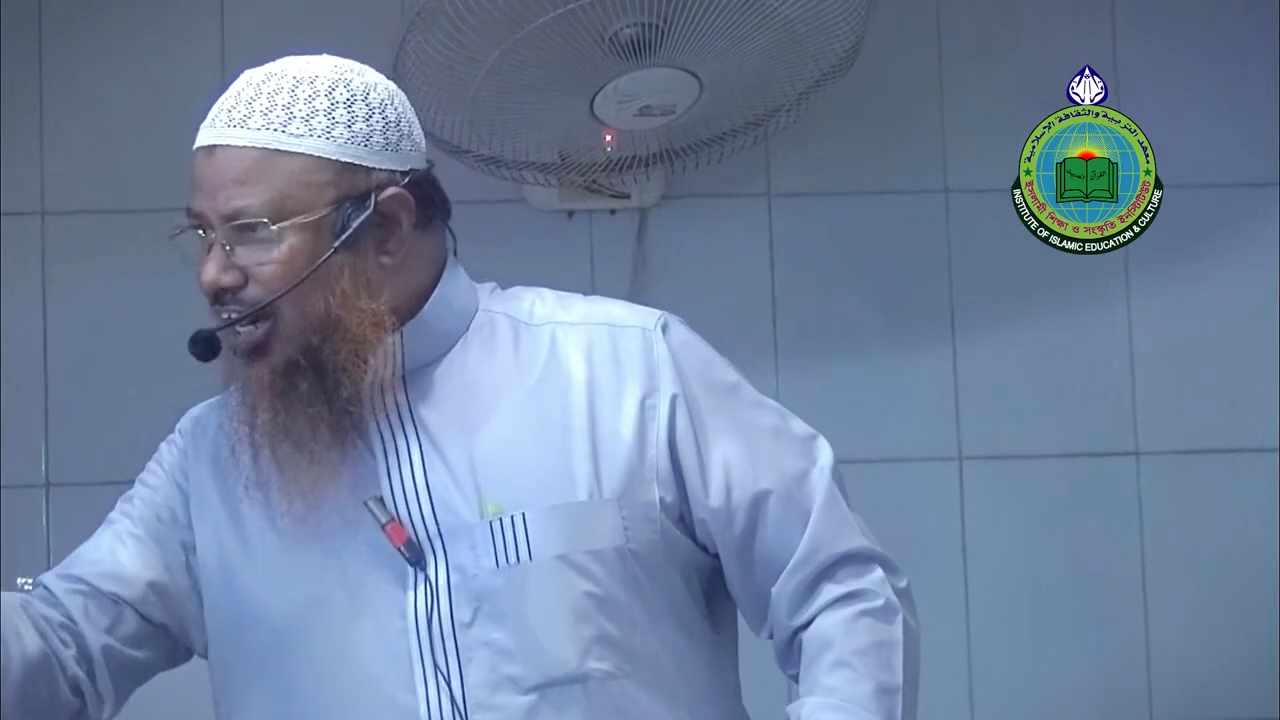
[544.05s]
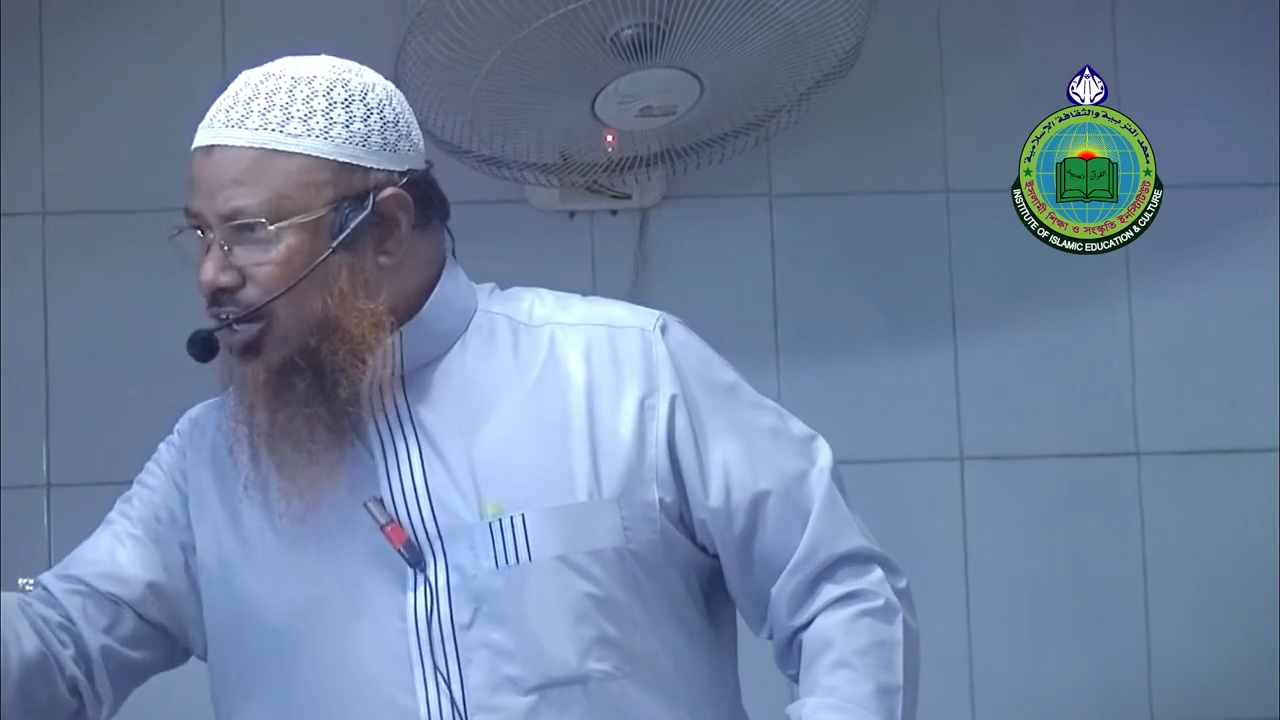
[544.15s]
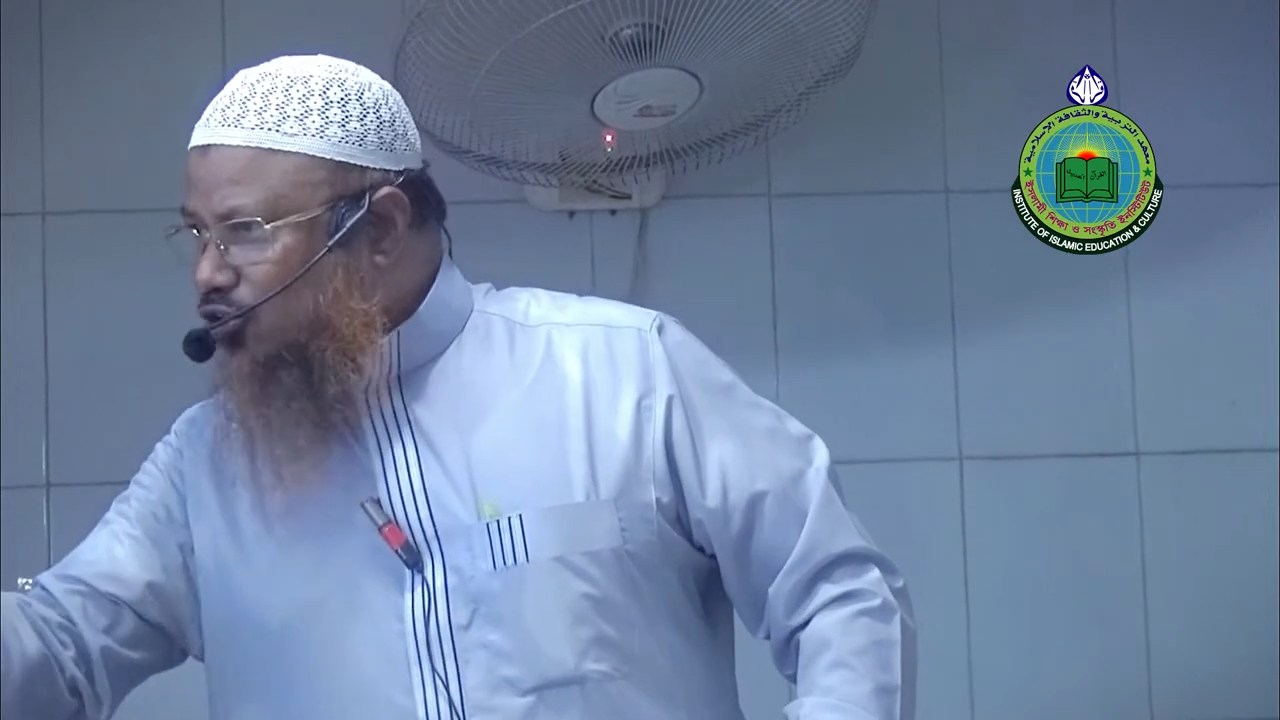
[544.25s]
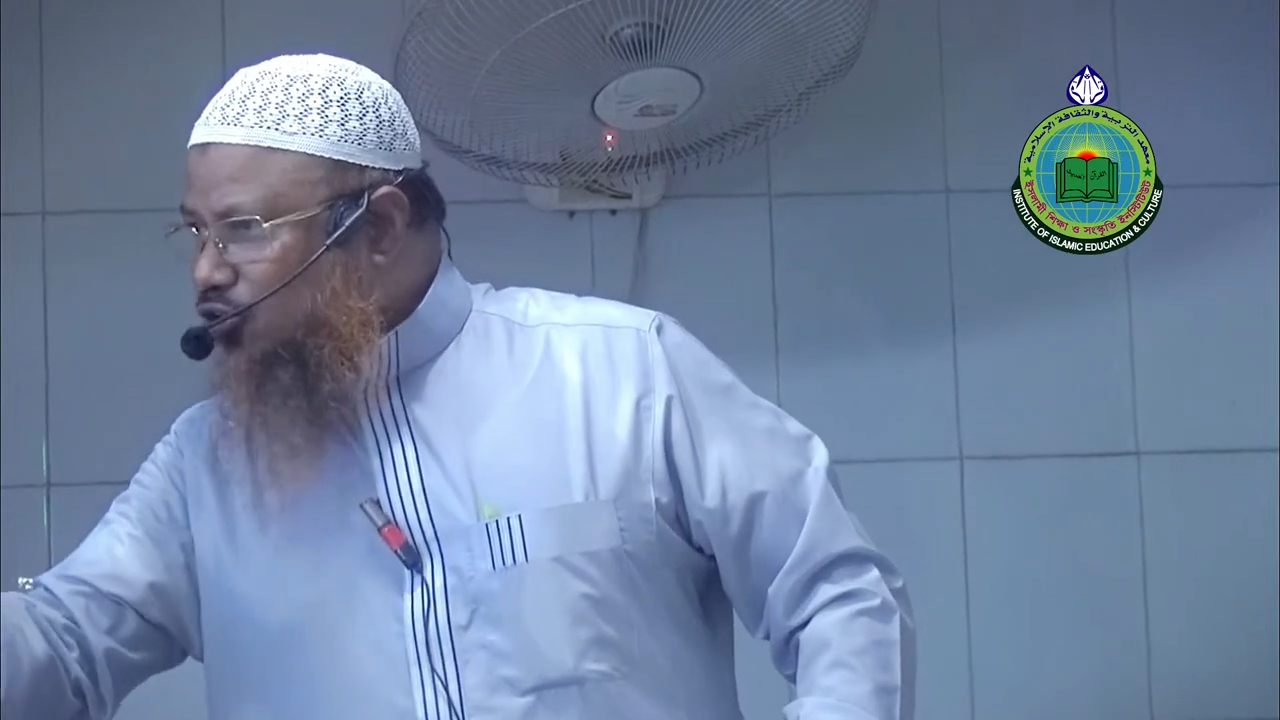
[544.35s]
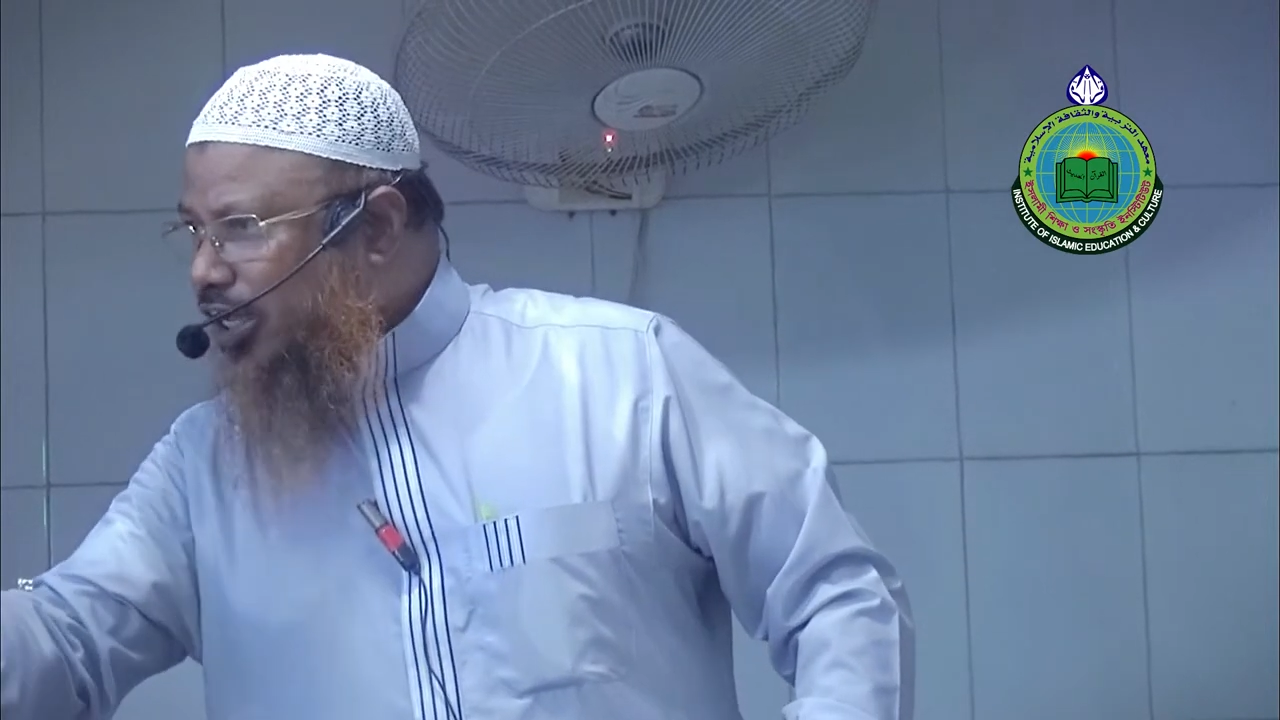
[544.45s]
আল্লাহ
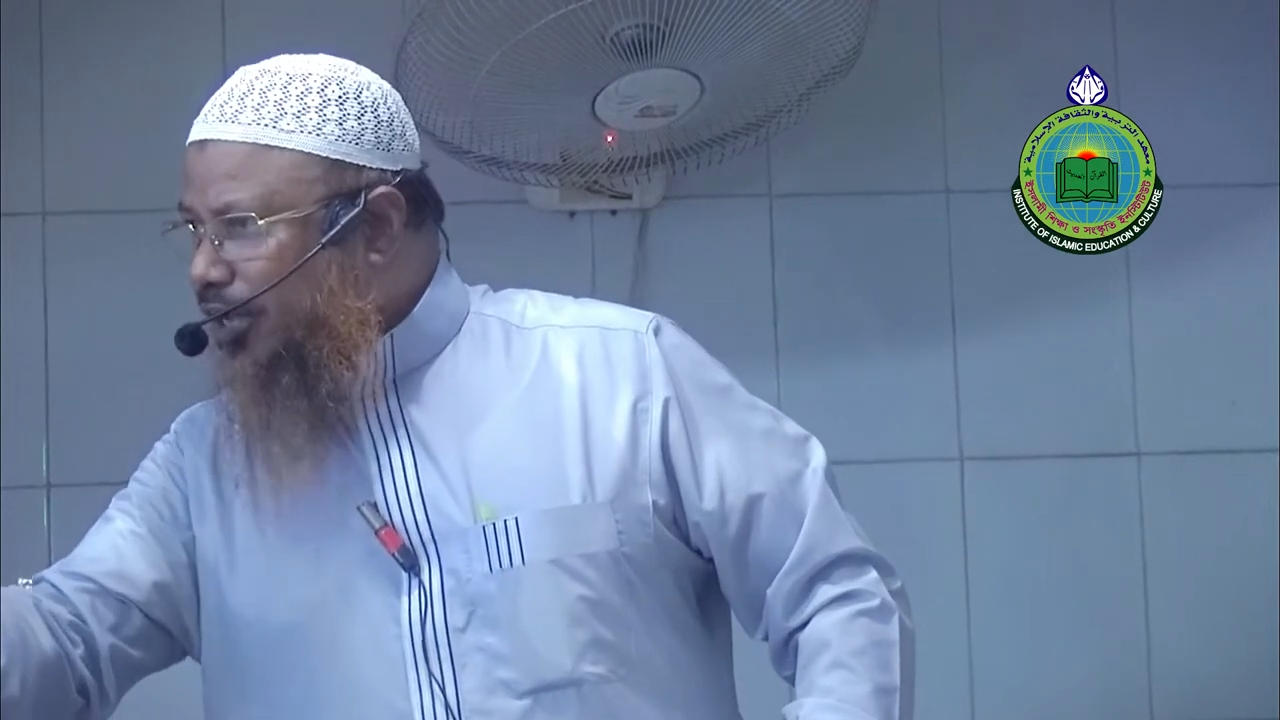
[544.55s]
রসুল